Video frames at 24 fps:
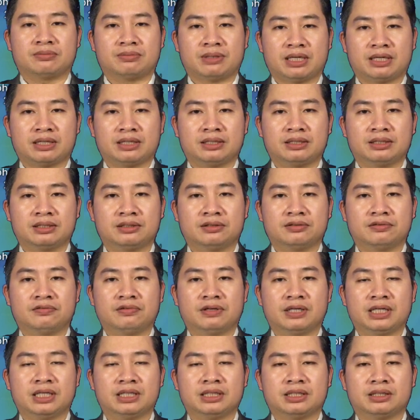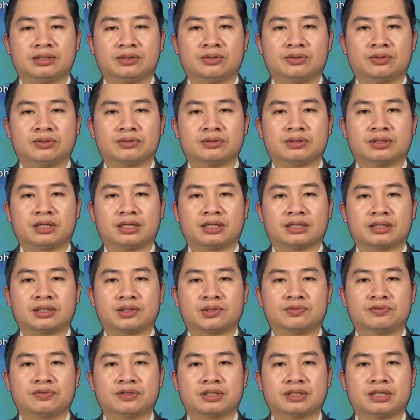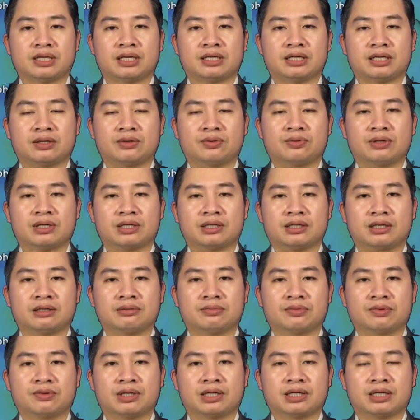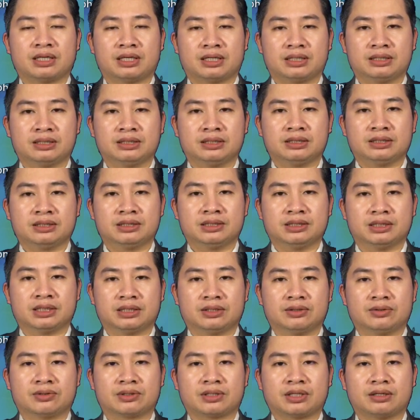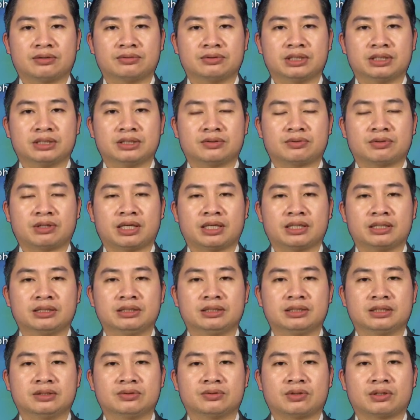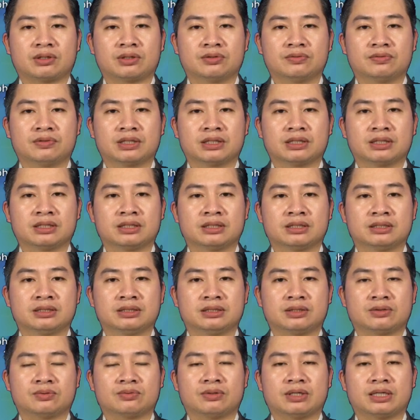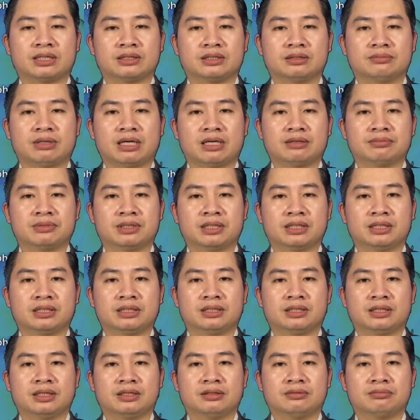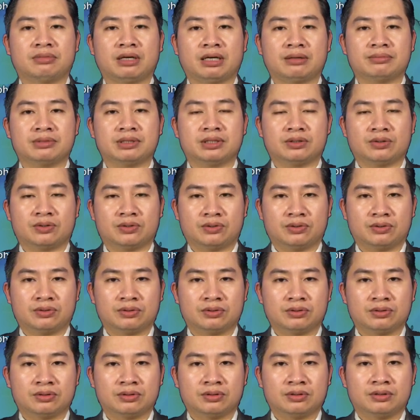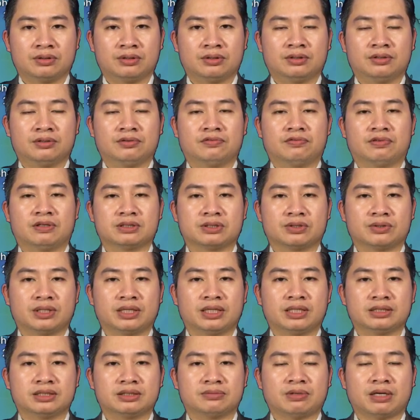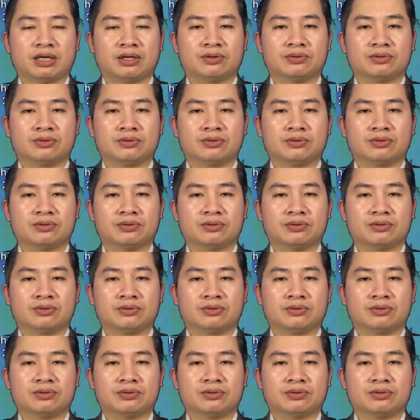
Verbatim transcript: 2. Nhiệt độ thấp nhất là từ 23 đến 26 độ, nhiệt độ cao nhất là từ 32 đến 35 độ. Ở khu vực miền Đông Nam Bộ có nơi trên